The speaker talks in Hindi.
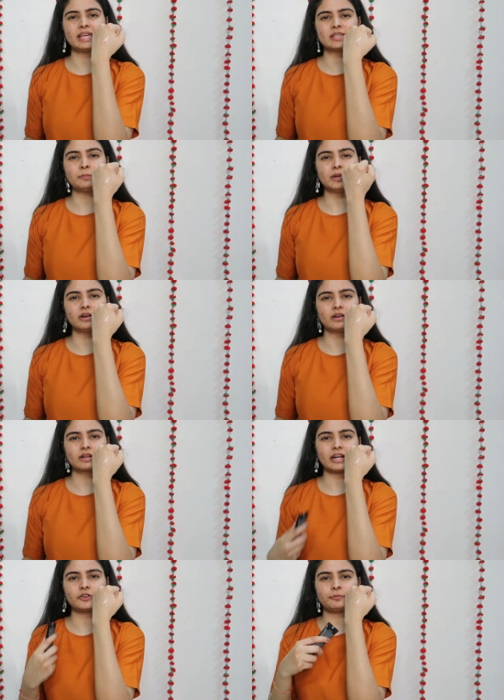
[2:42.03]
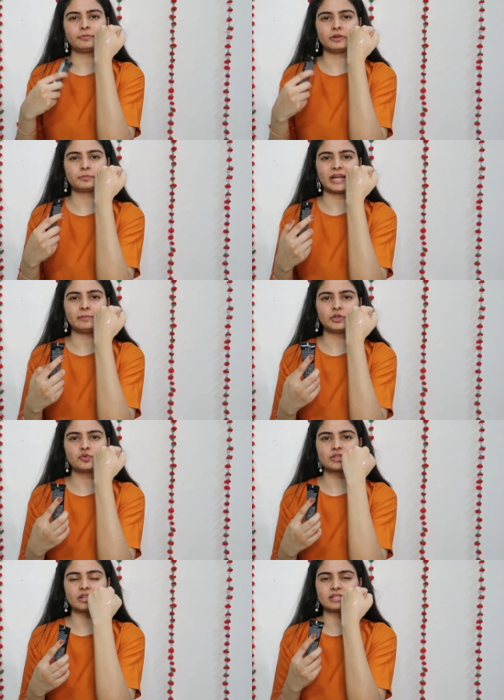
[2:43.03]
मैं ऐसे ब्लर काइंड ऑफ प्राइमर
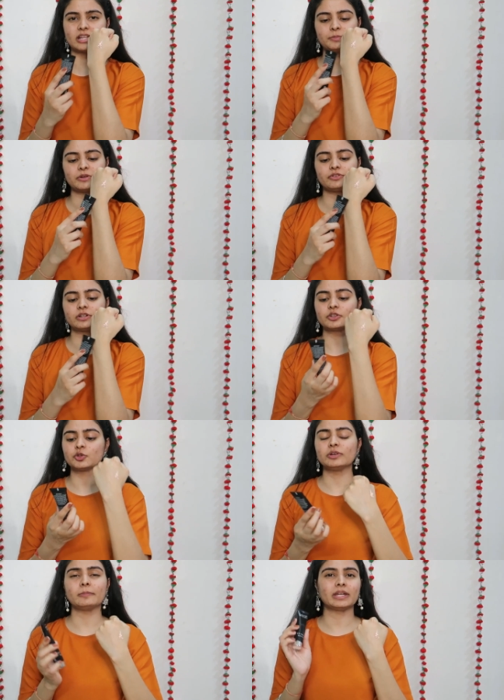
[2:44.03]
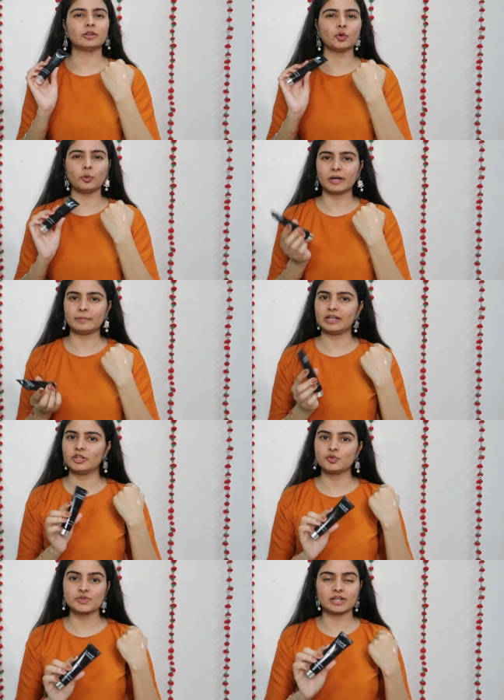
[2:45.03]
यूज करना ज्यादा प्रेफर करती हूँ ये मैंने दो बार
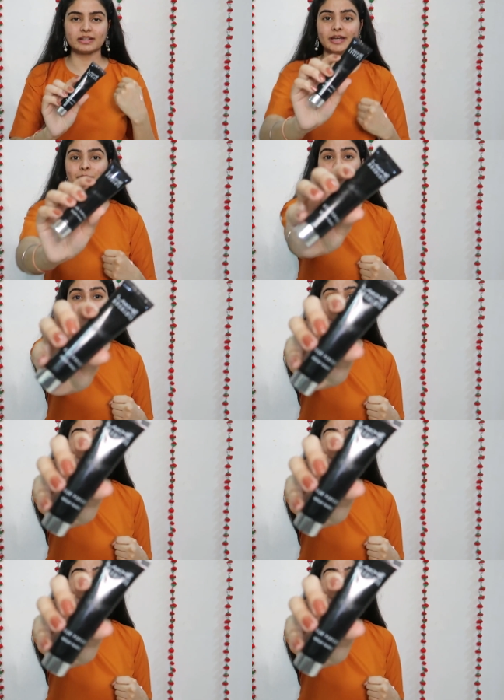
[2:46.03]
पहले यूज कर लिया है मुझे